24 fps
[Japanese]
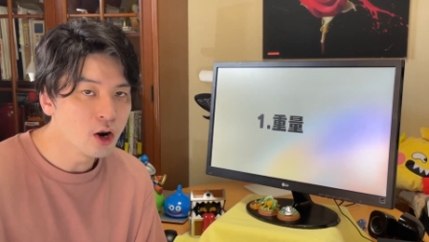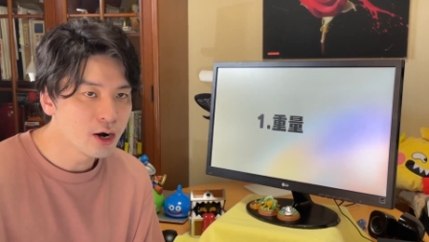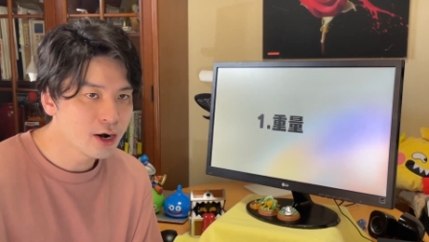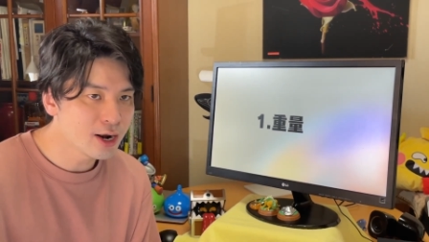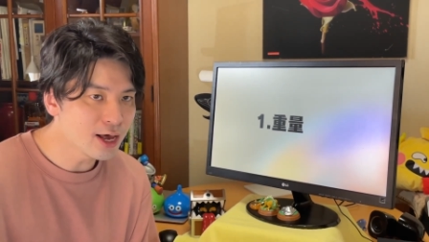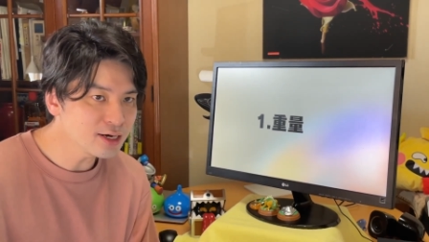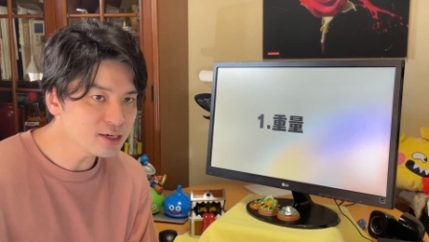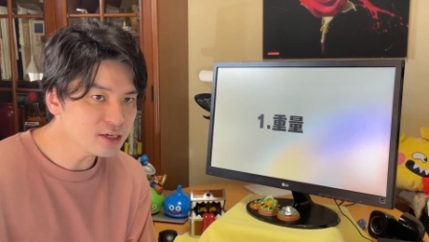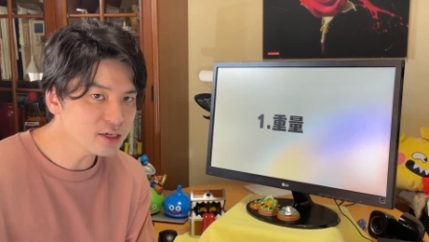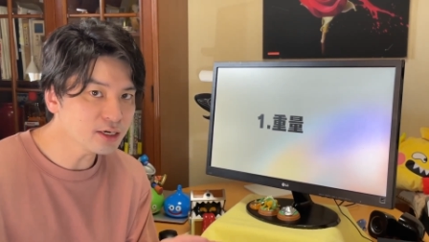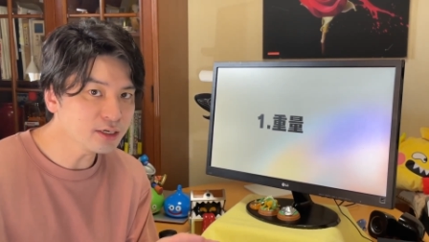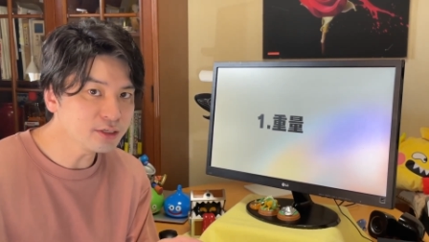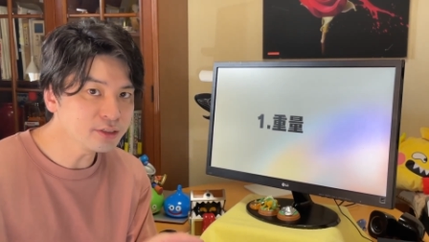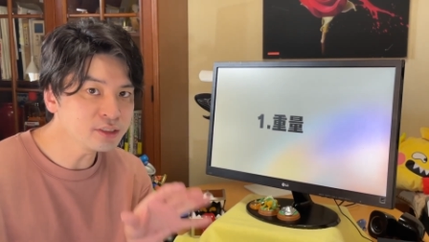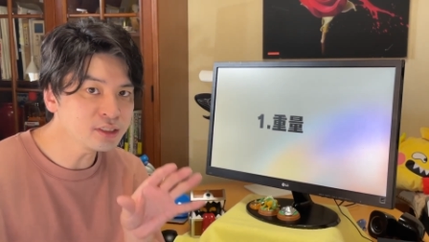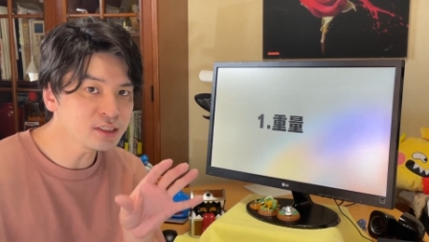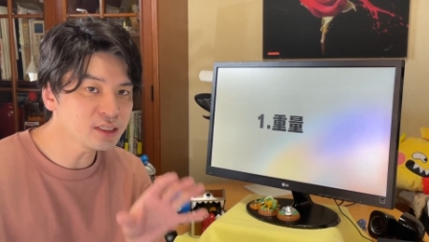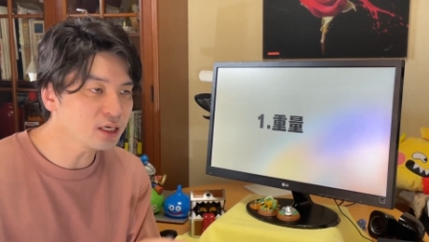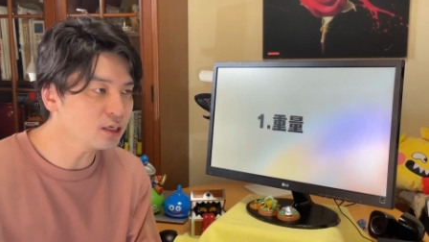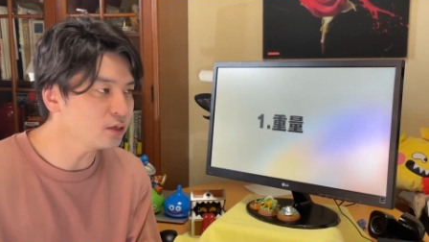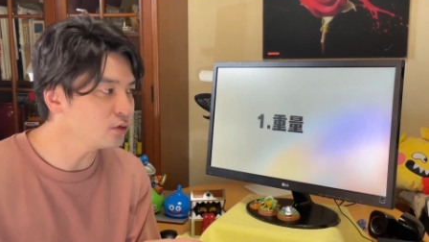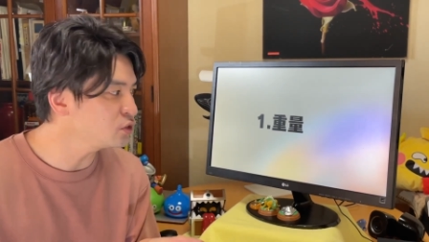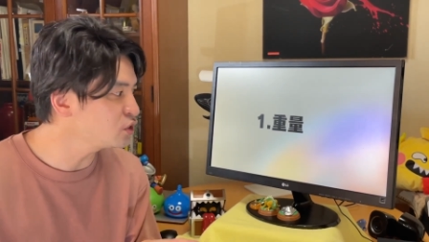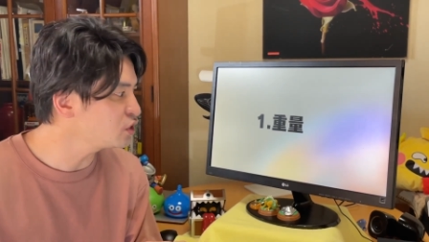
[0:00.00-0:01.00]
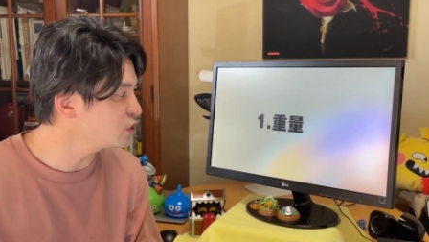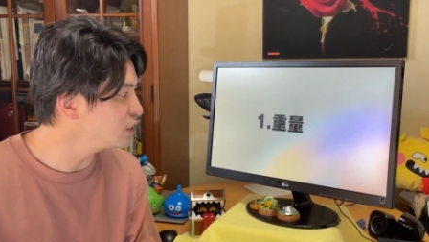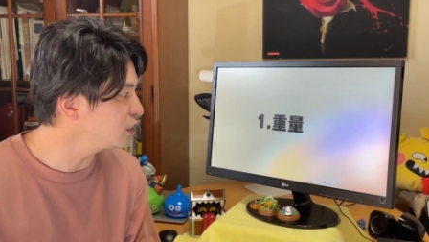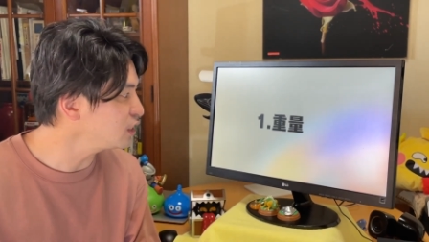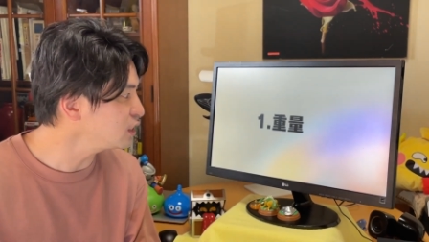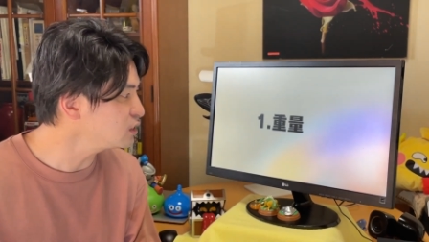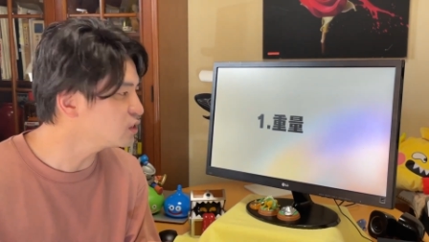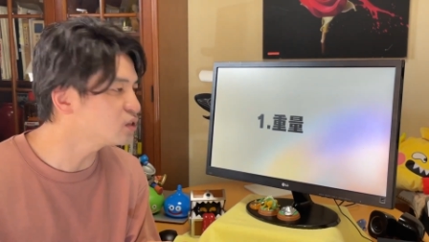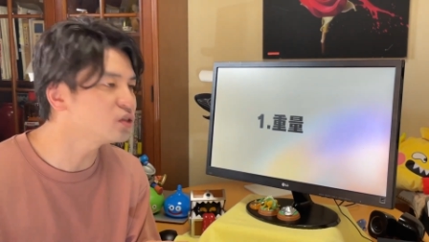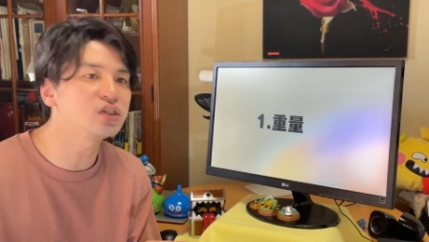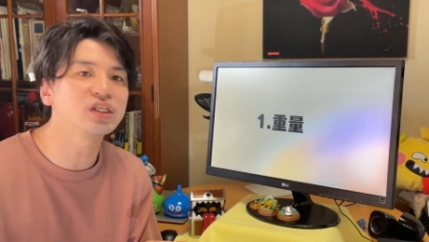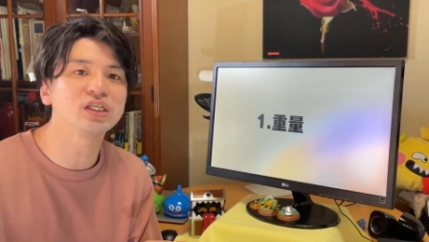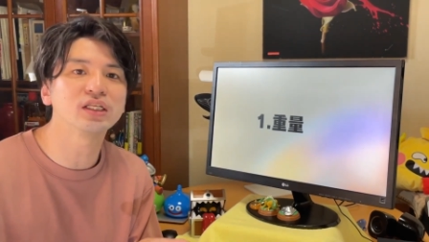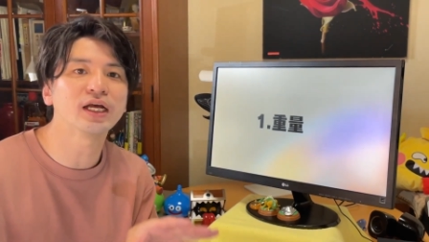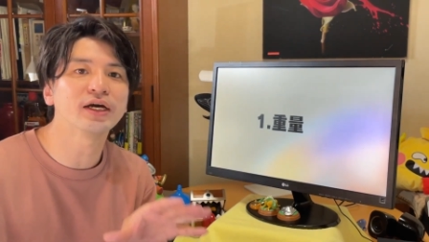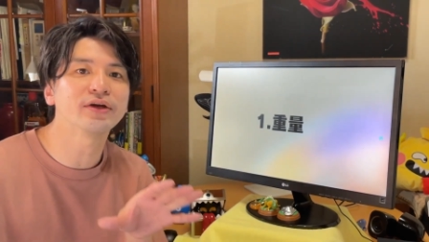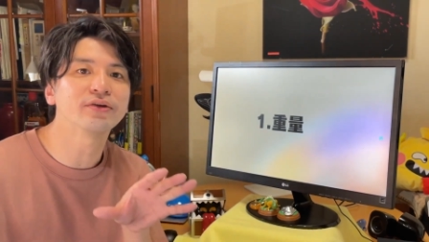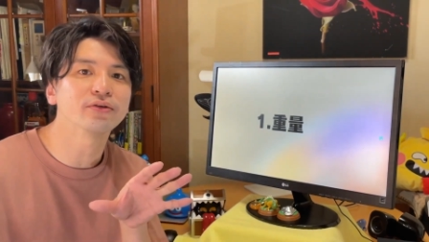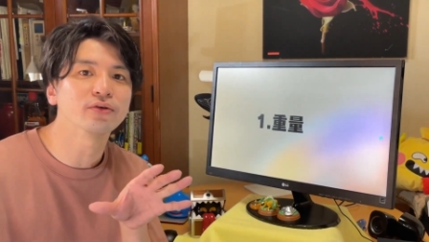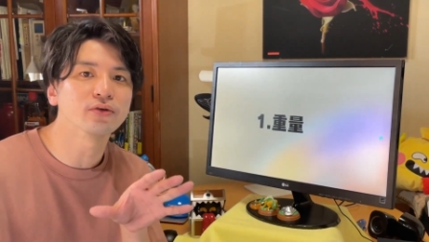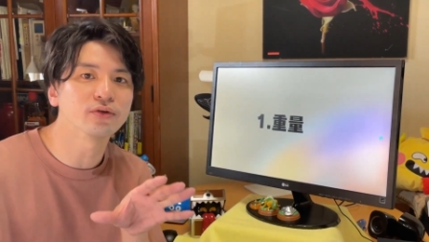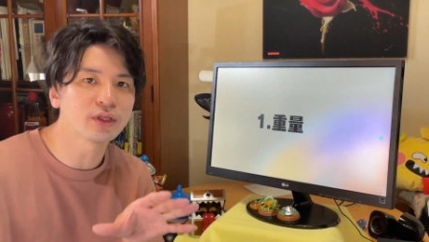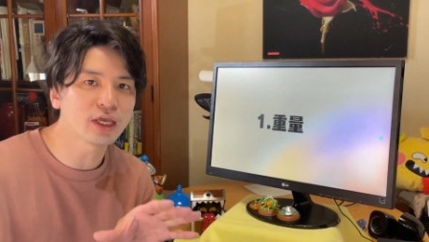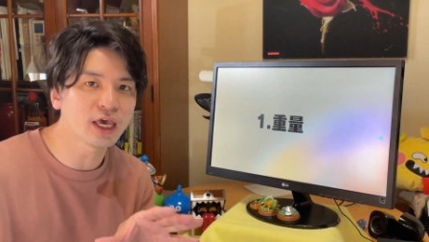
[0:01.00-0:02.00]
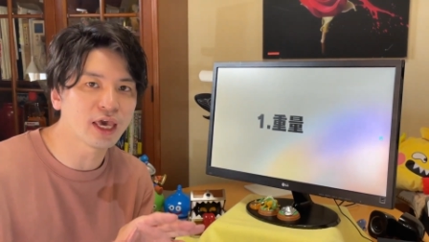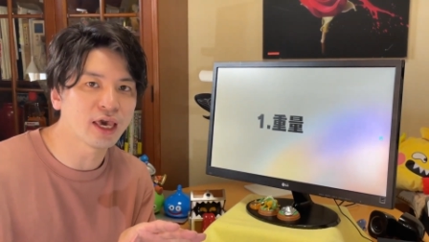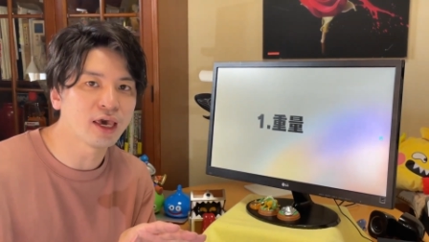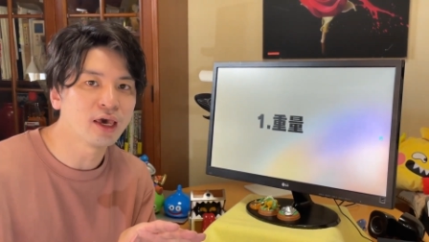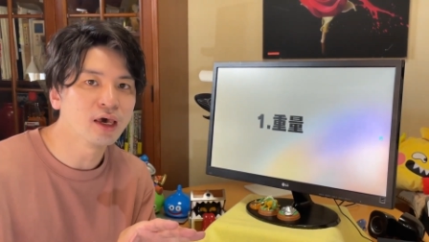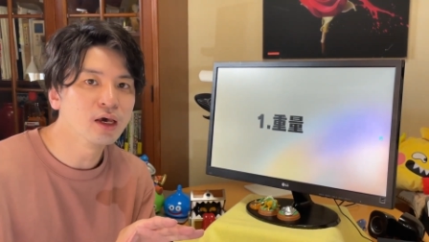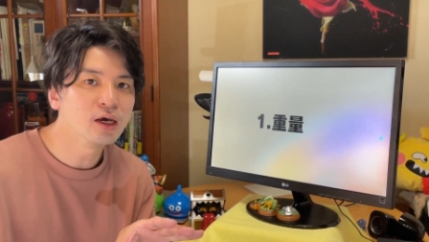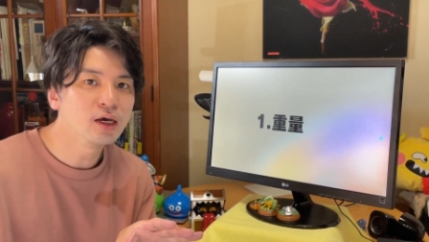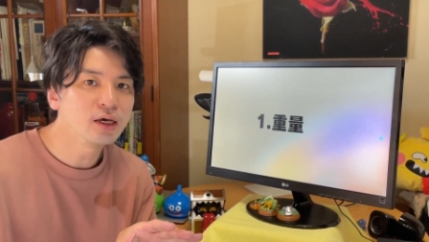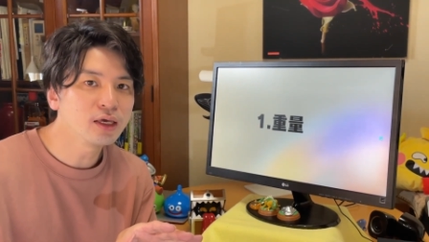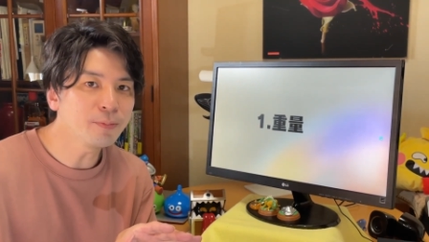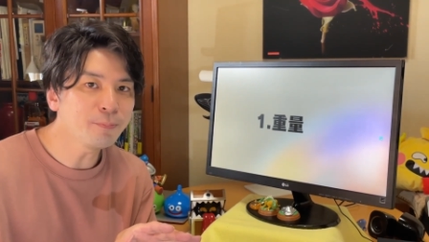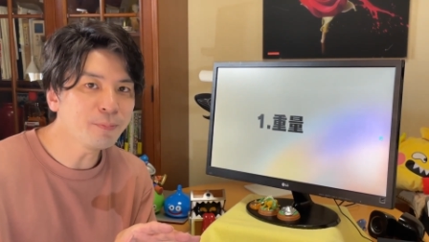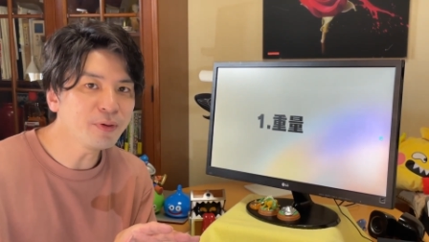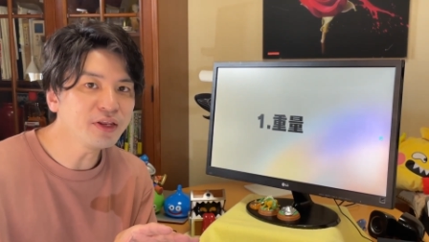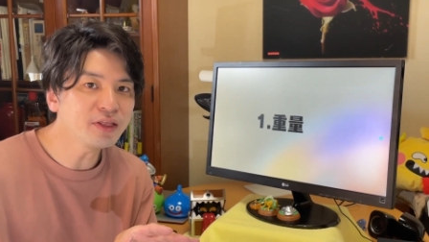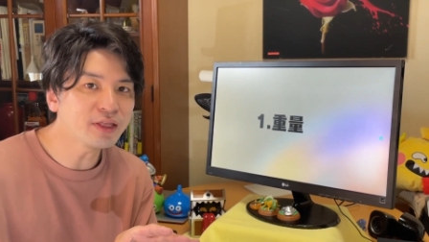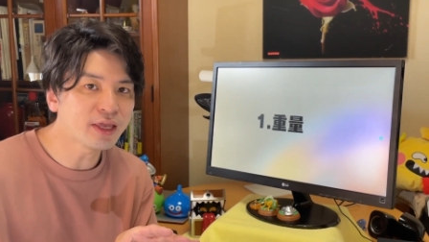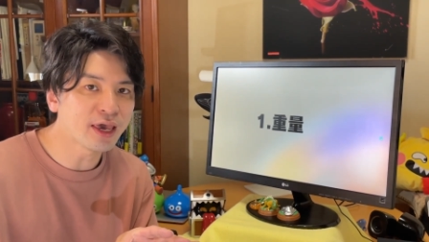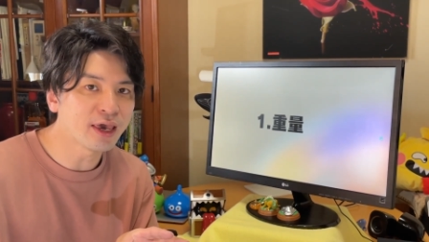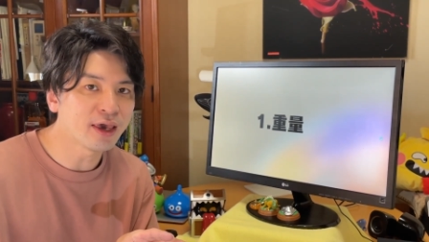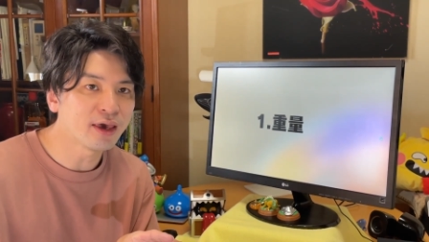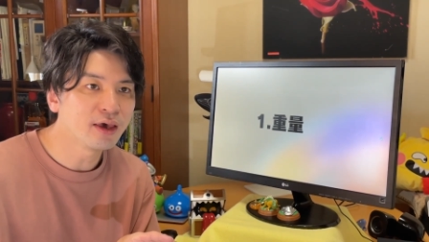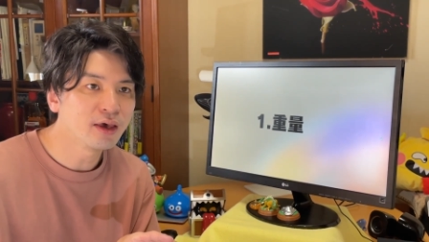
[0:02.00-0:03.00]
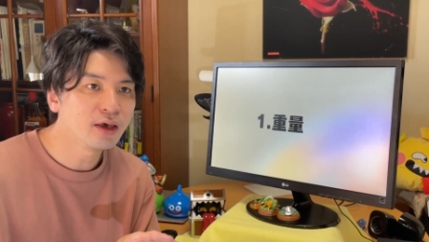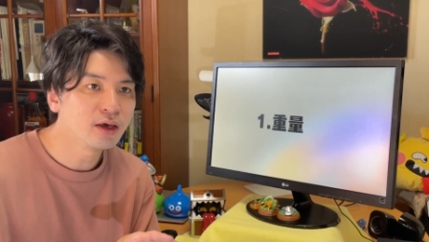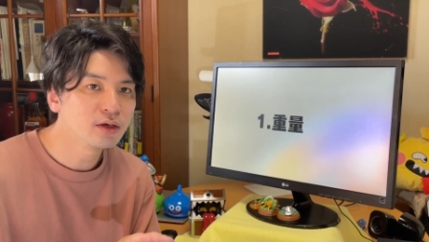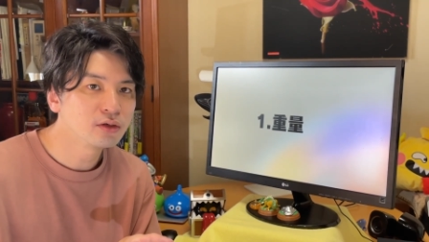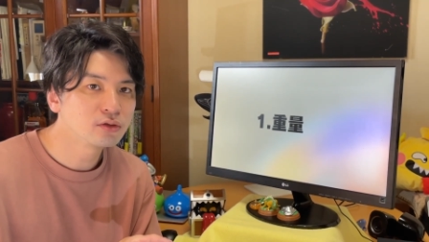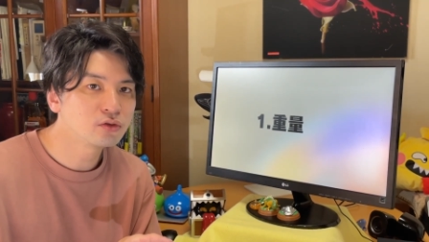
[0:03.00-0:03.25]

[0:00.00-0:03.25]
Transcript: ラクカルスティックシリーズになるので、やっぱりね、